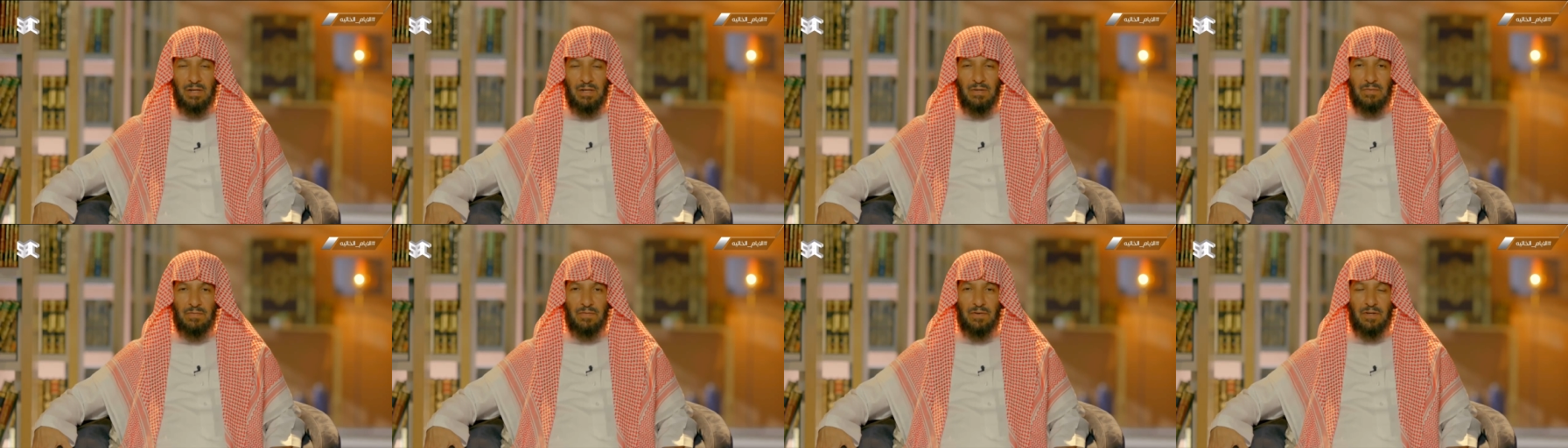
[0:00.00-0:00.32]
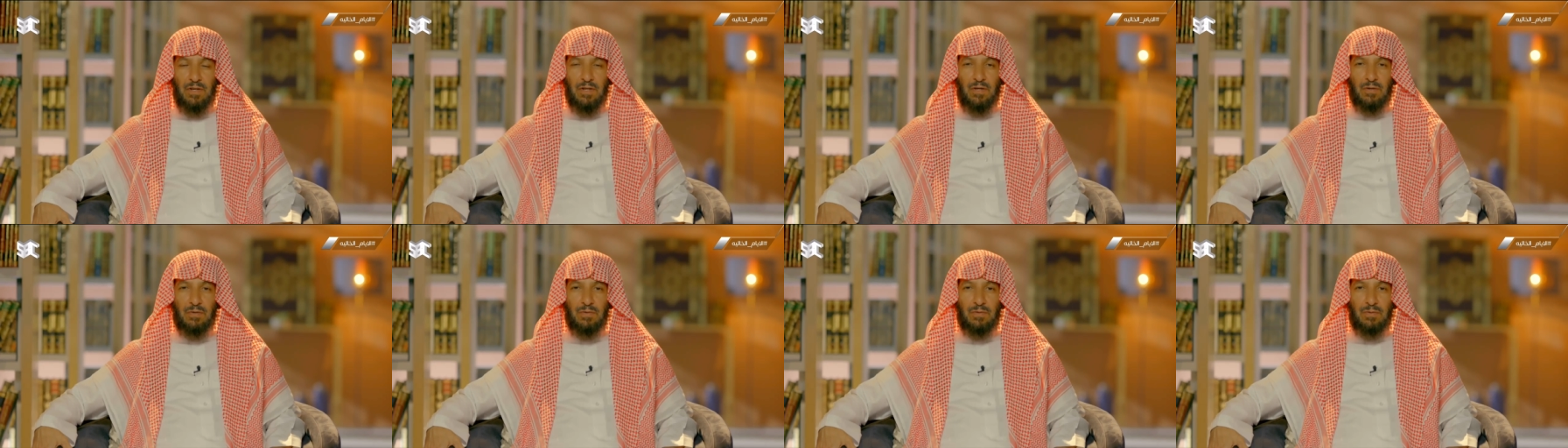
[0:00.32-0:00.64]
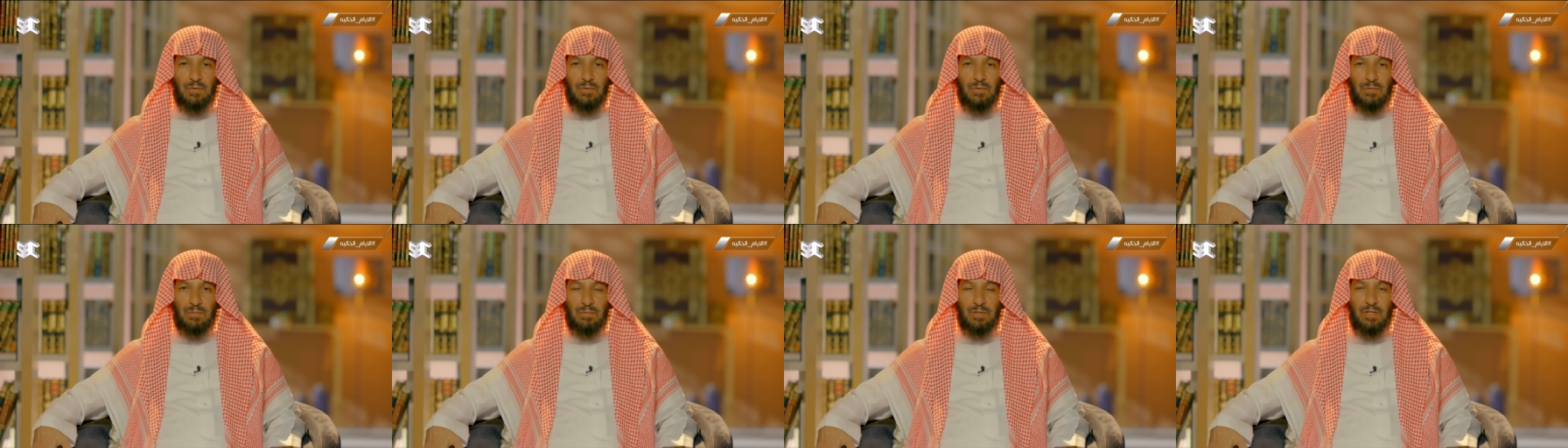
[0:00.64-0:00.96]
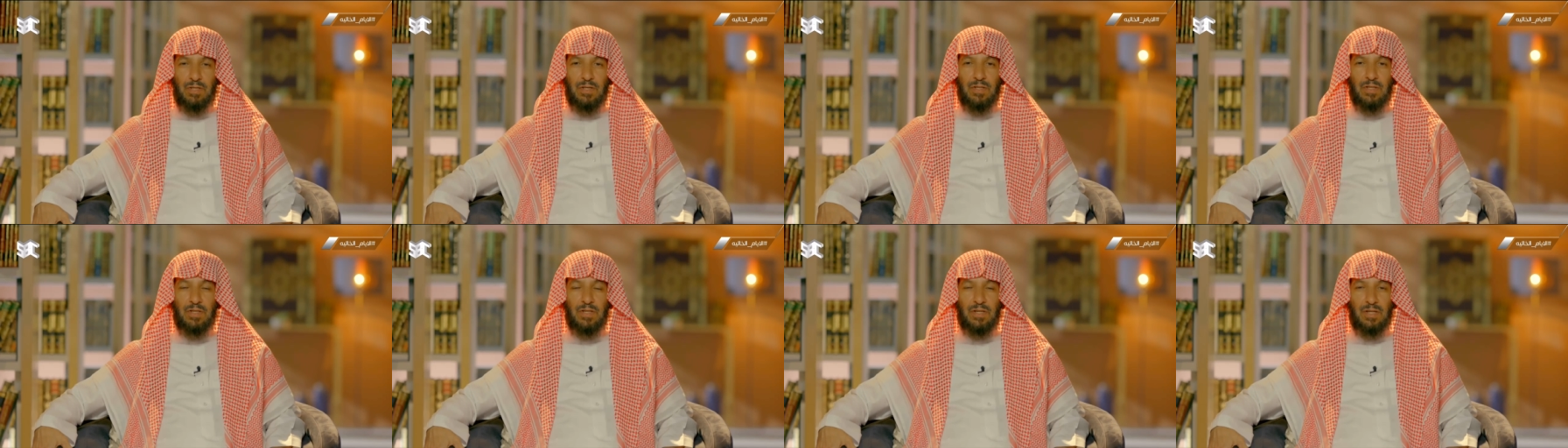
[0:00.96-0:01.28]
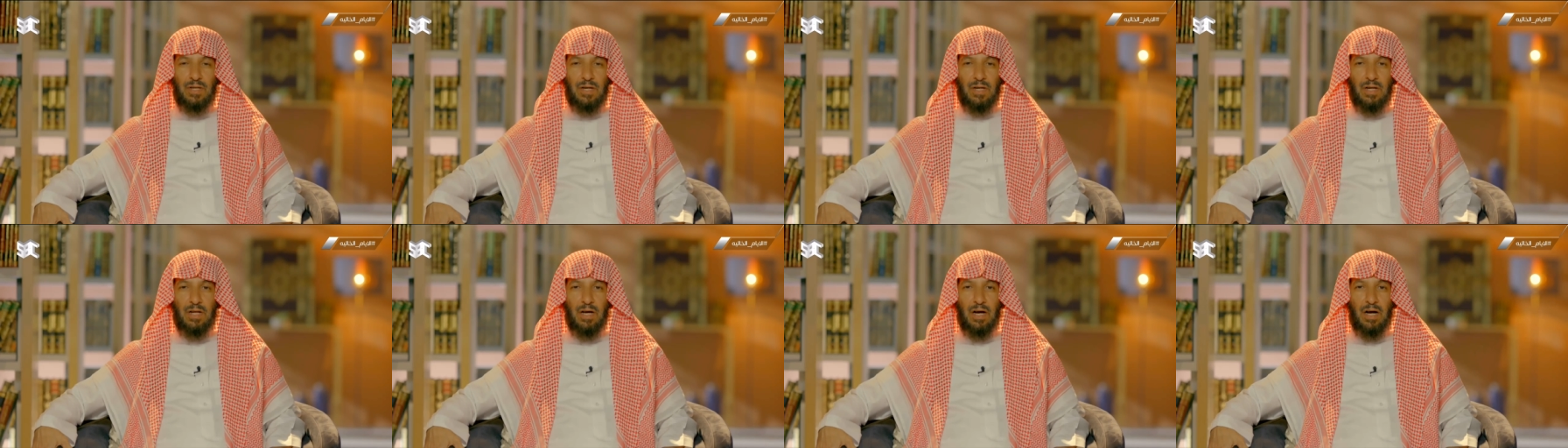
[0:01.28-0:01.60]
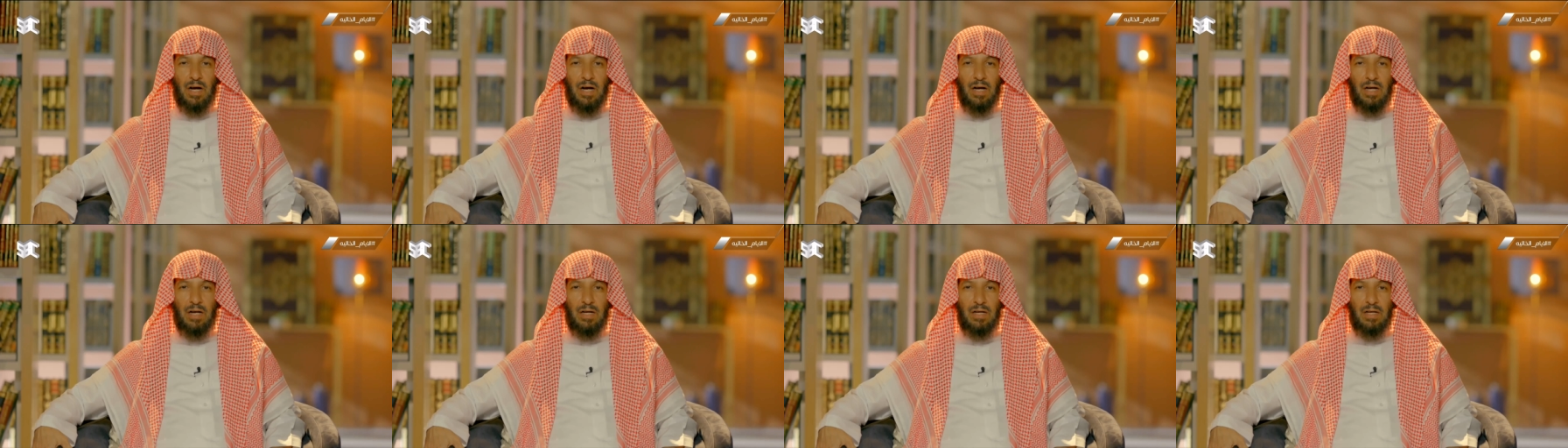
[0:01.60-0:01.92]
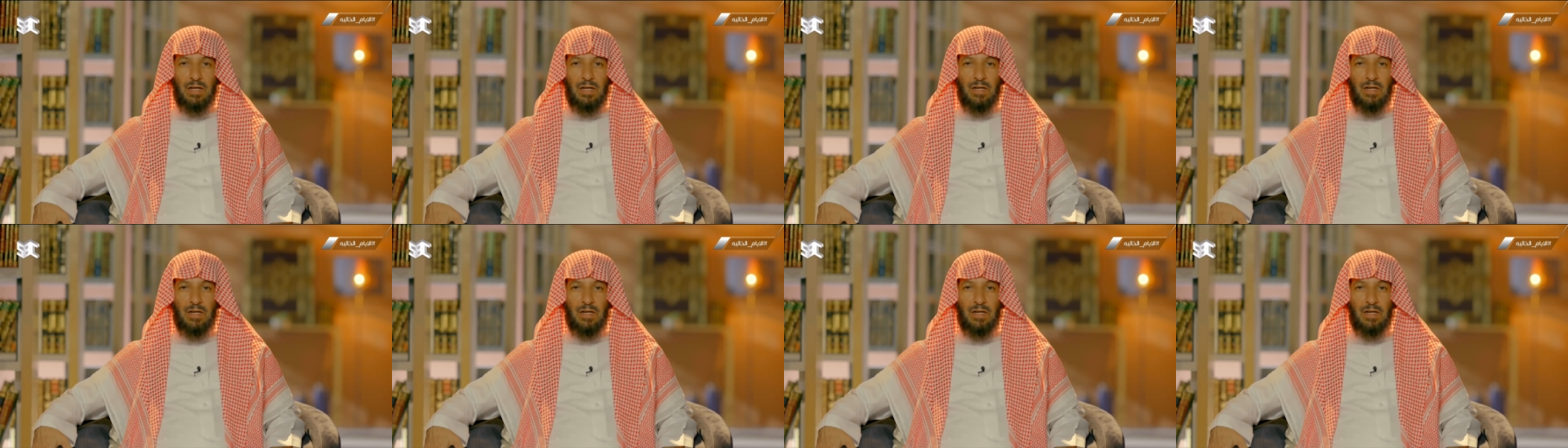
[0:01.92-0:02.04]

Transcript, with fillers: فنكون بإذن الله